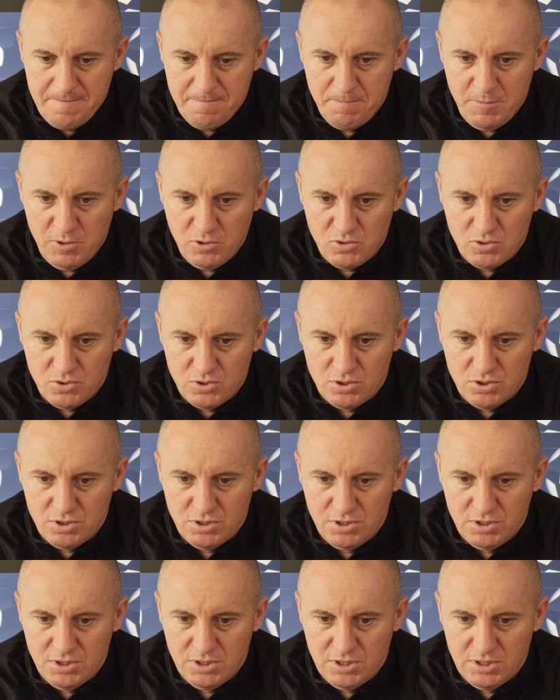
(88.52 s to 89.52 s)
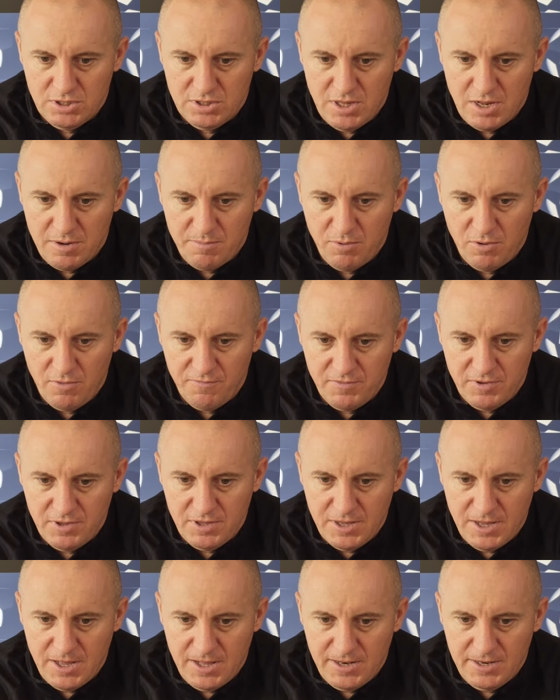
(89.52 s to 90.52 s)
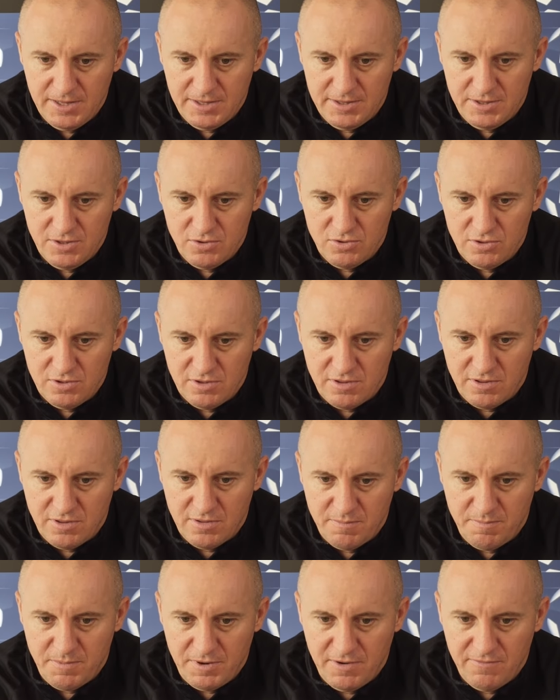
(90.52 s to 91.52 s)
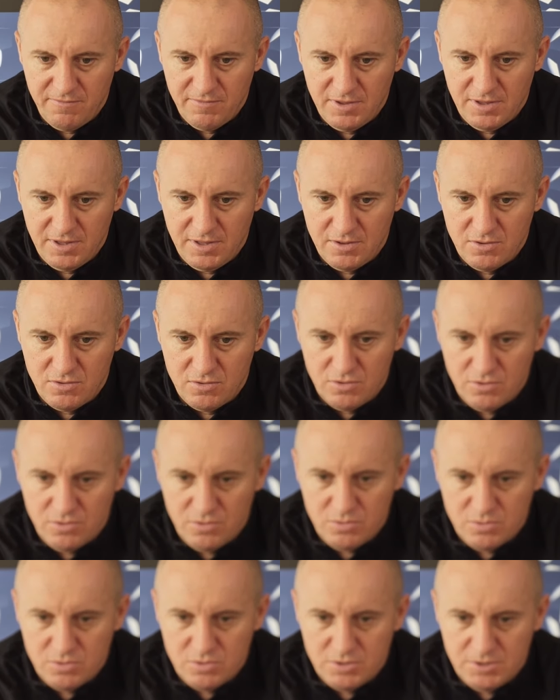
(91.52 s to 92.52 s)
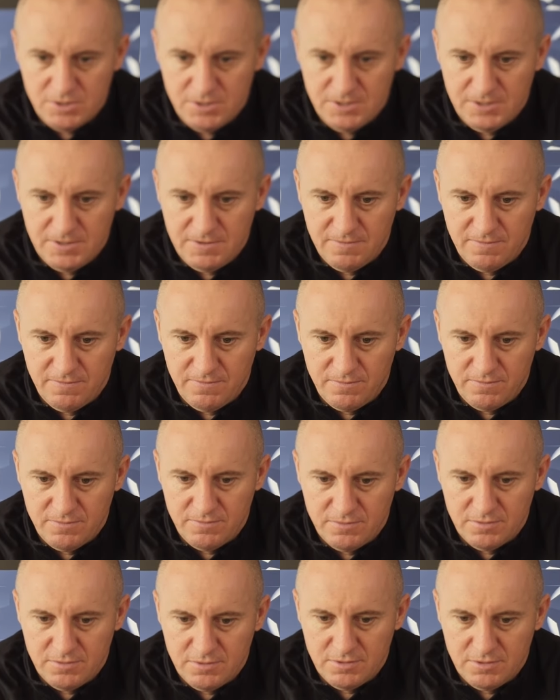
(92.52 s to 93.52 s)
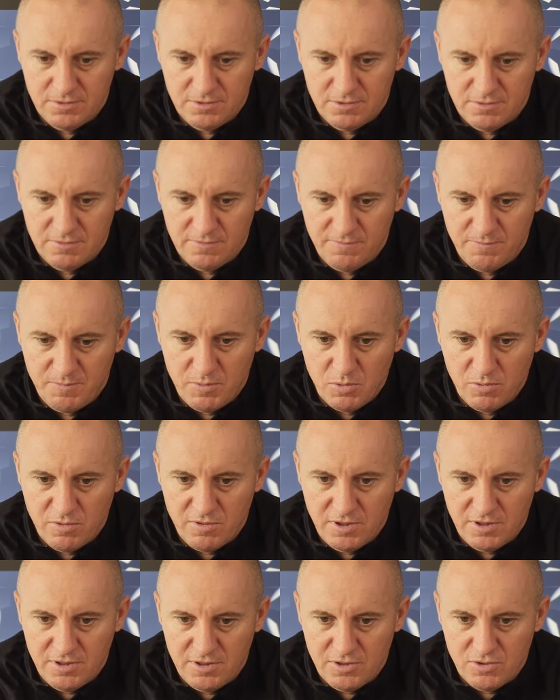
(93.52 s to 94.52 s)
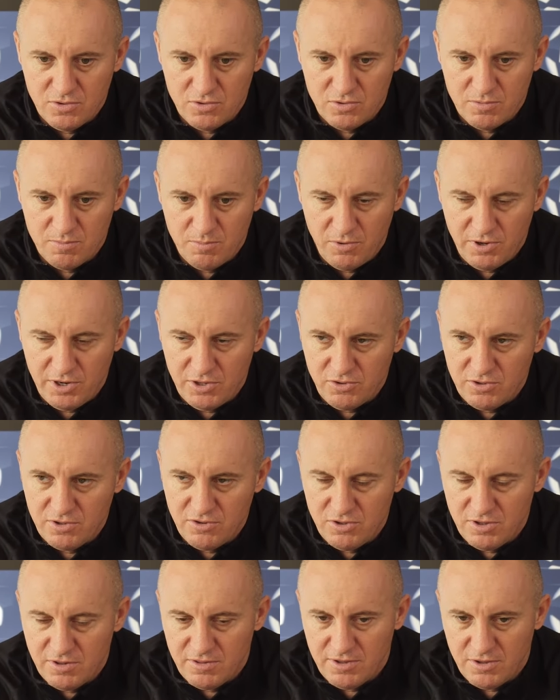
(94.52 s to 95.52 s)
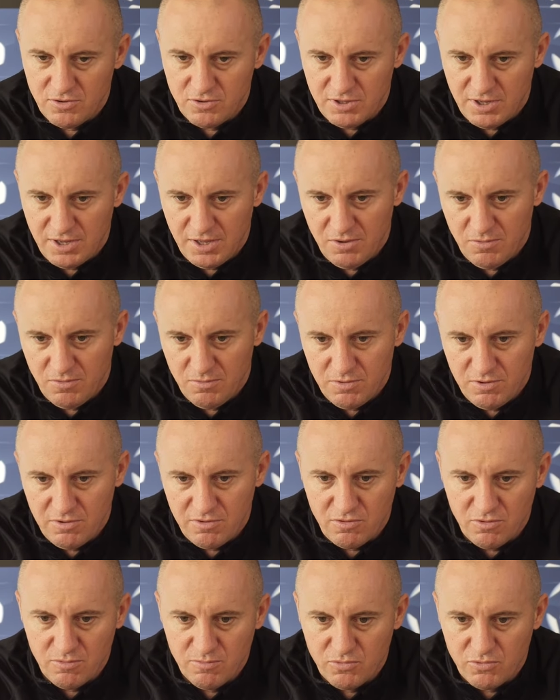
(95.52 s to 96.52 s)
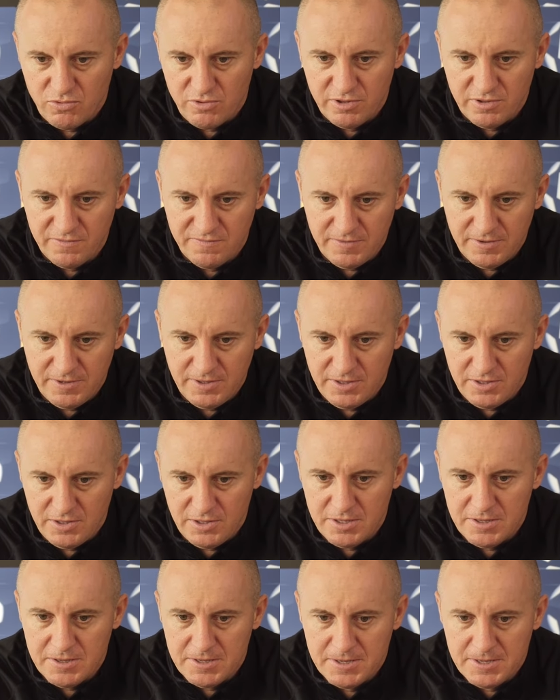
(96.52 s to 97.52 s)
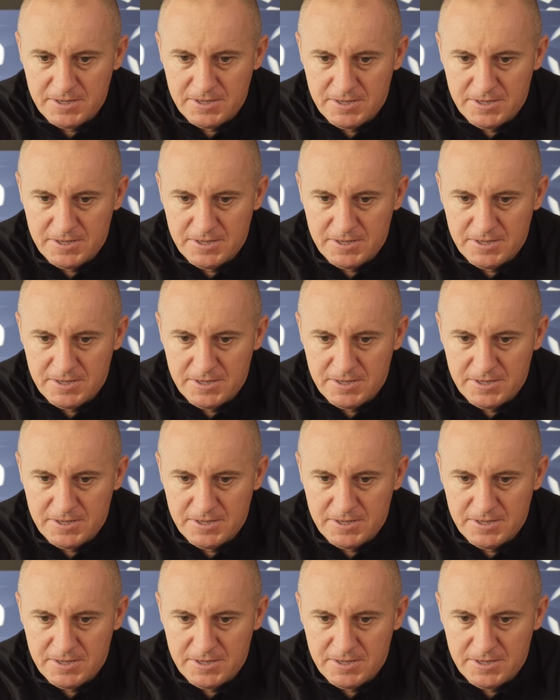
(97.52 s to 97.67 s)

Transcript: mecz derbowy, ale też jest prawda to, że w, w piłce też porażki się zdarzają i są możliwe i